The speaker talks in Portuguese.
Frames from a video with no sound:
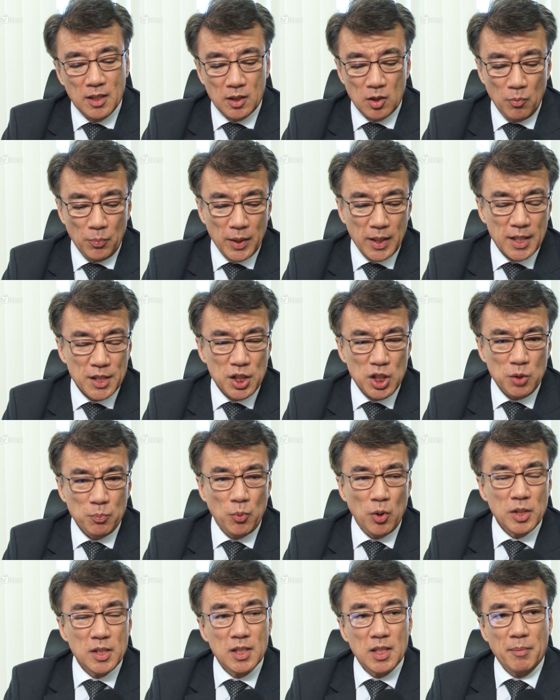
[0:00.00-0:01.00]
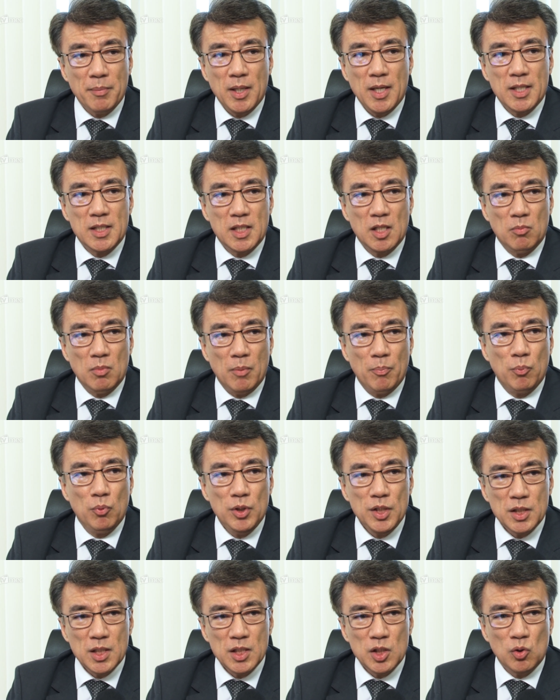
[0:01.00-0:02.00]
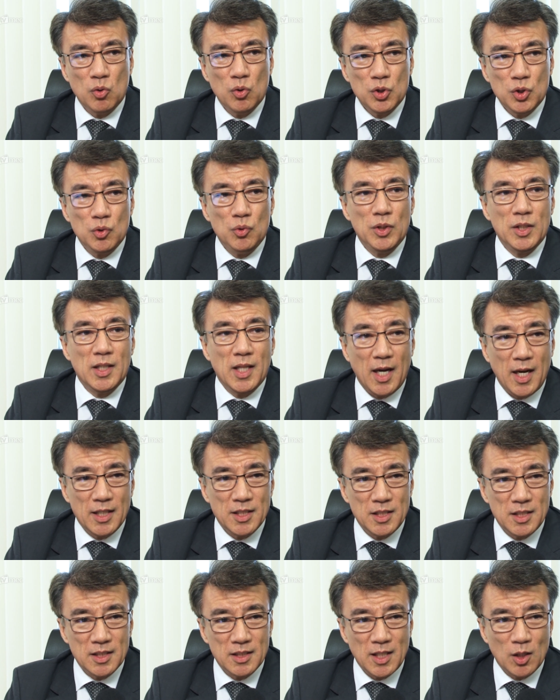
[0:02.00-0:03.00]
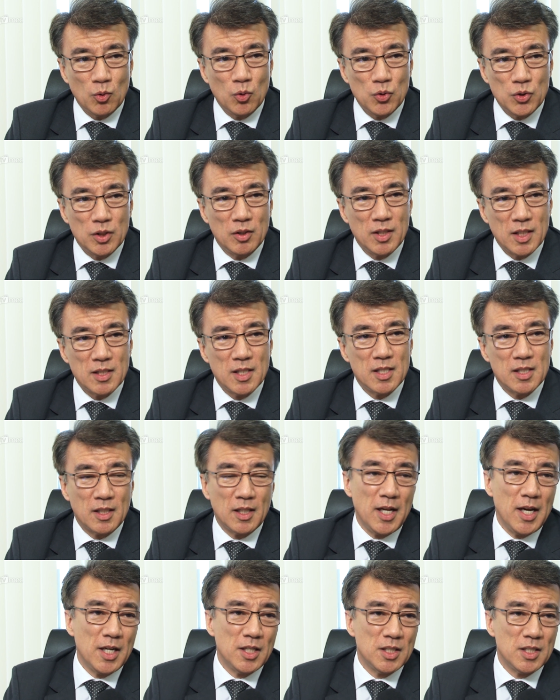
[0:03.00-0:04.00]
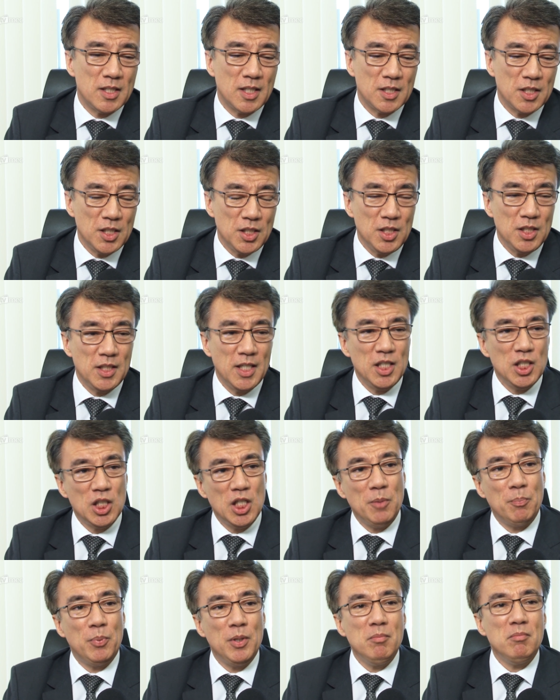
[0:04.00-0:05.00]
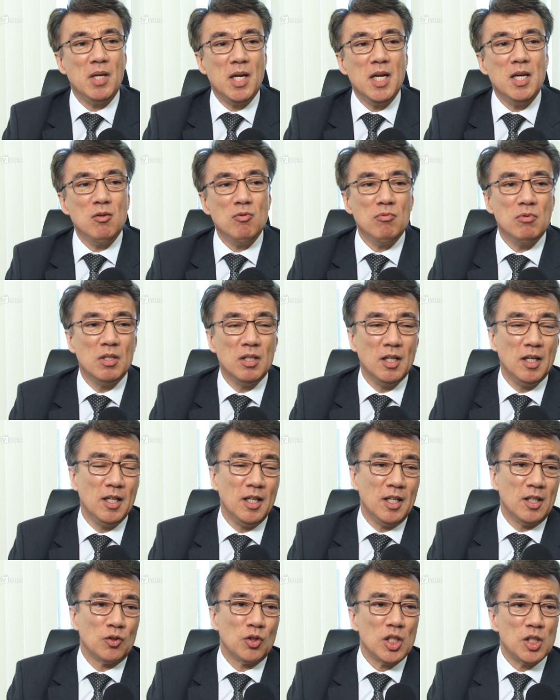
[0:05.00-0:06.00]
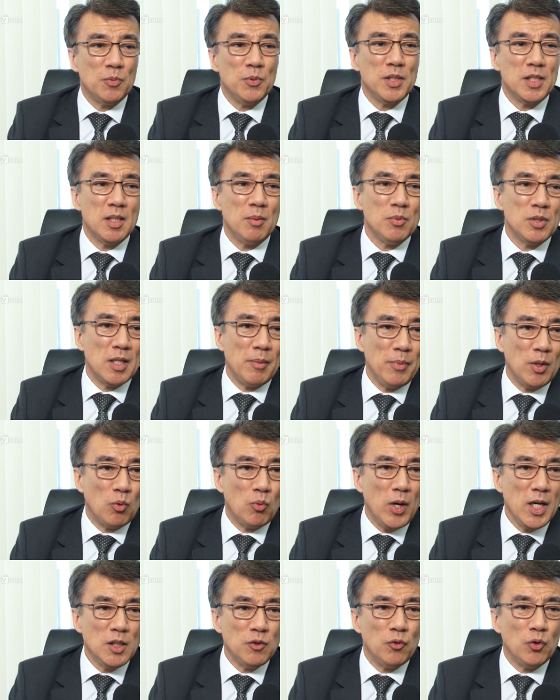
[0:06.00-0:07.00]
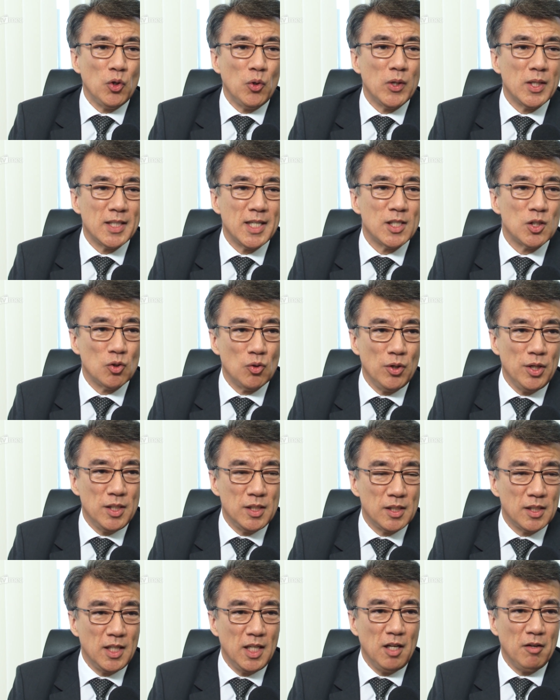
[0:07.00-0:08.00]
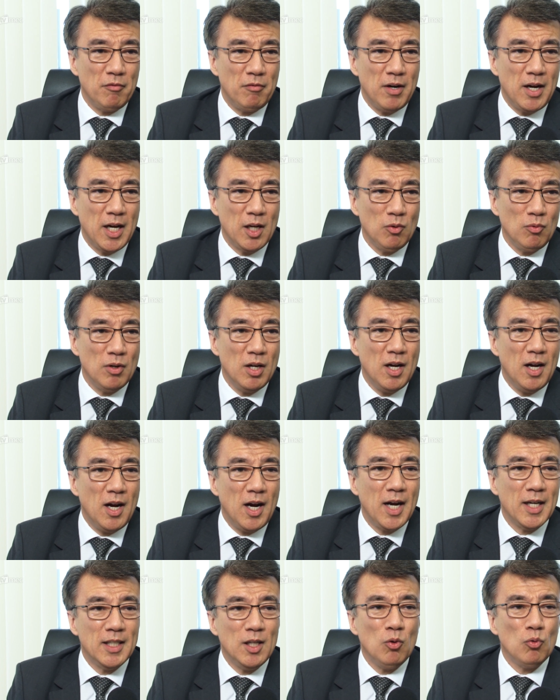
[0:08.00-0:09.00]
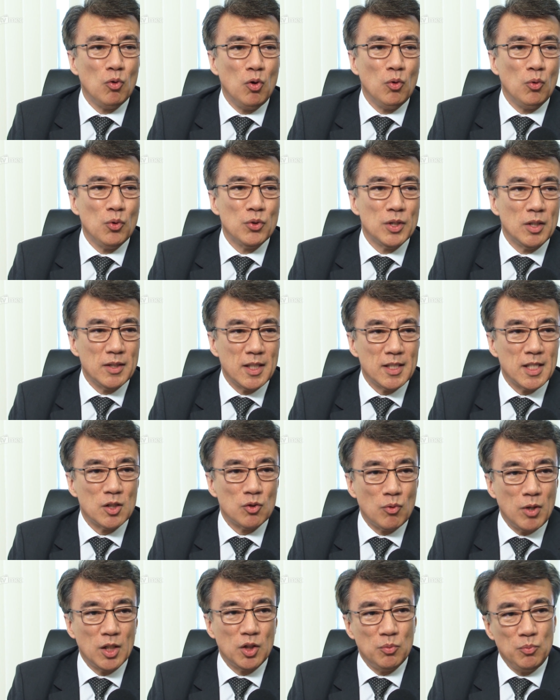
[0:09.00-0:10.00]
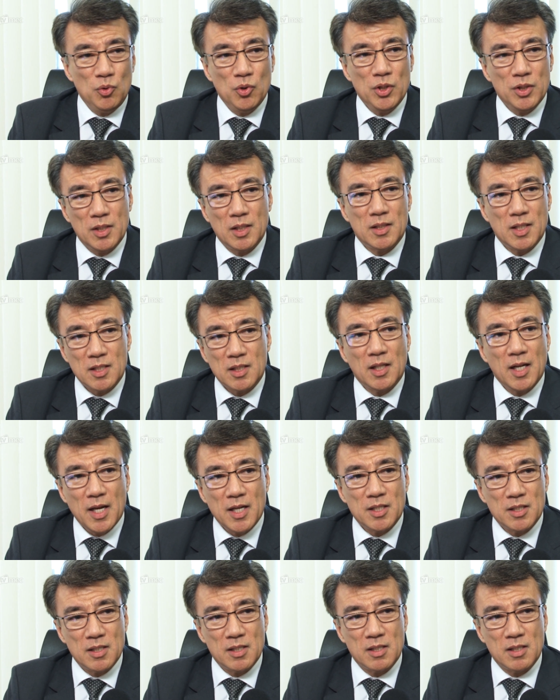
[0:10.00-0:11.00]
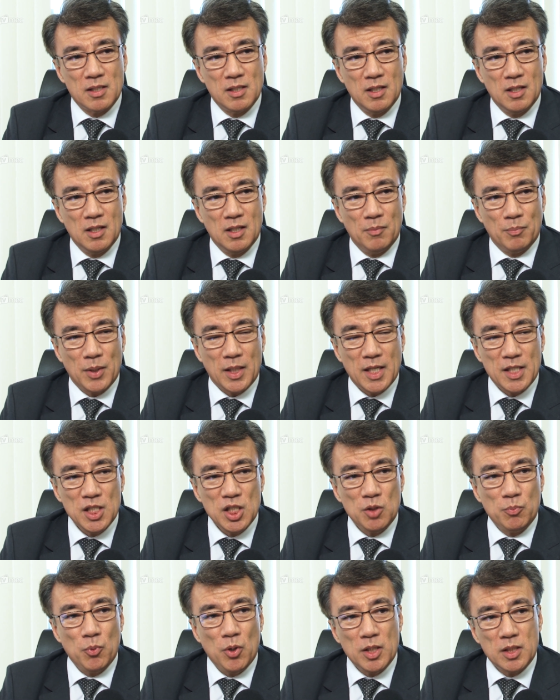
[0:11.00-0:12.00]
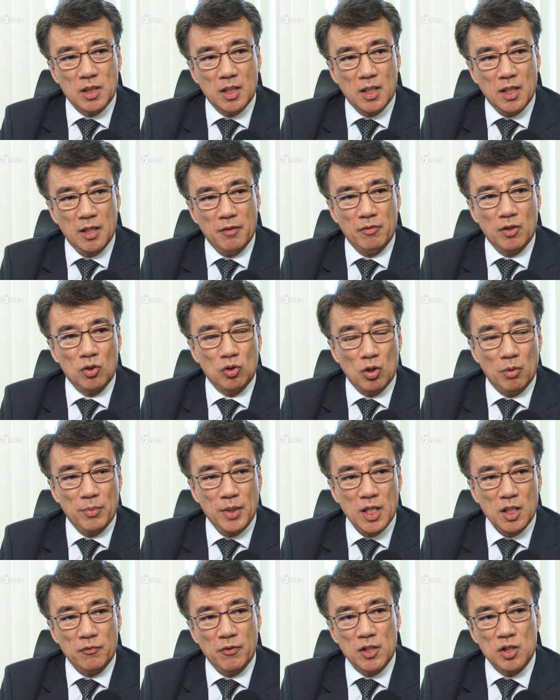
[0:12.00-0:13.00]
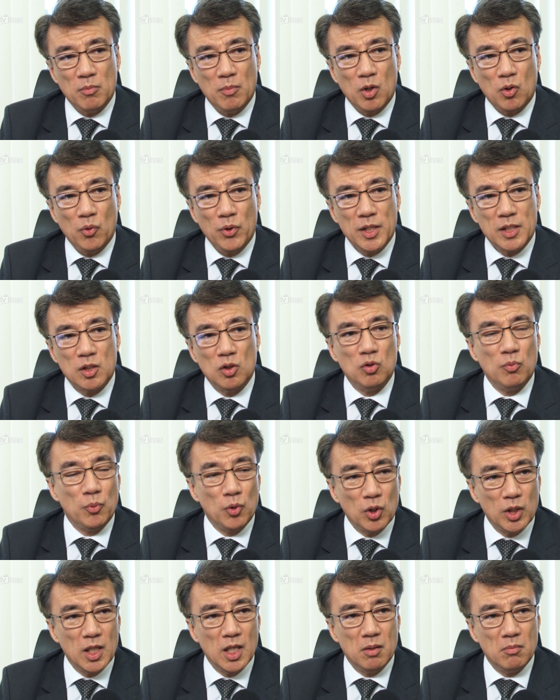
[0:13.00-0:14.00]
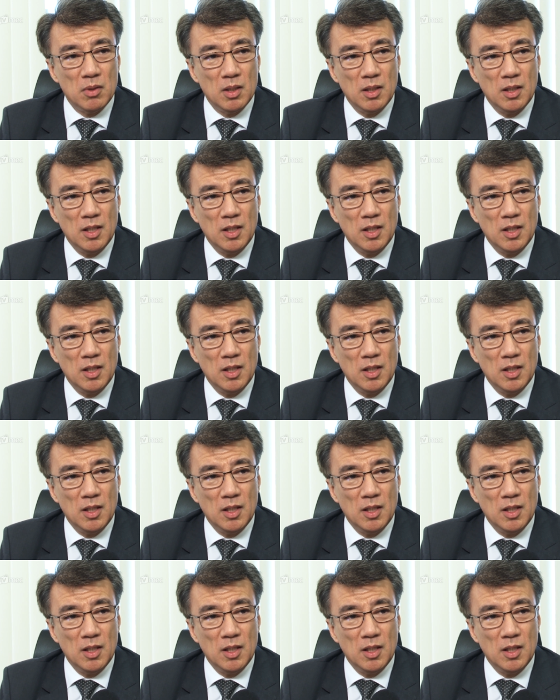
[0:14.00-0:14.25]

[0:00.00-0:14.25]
Então, para que a gente possa estabelecer uma política de continuidade da construção dessas creches, a gente entende que, primeiro, nós precisamos saber quais foram as razões que levaram à não conclusão dessas 4.800 creches, para que a gente possa, eventualmente, fazer uma correção do programa.